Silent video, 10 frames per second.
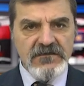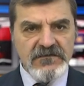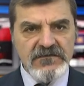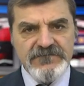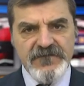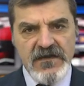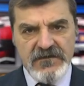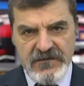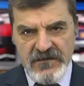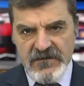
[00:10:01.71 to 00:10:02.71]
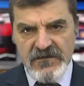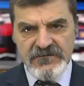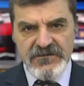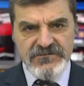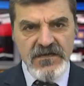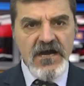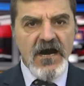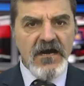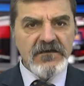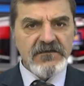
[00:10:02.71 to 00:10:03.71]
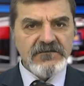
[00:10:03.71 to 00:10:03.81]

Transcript: kız ve erkek kardeş aile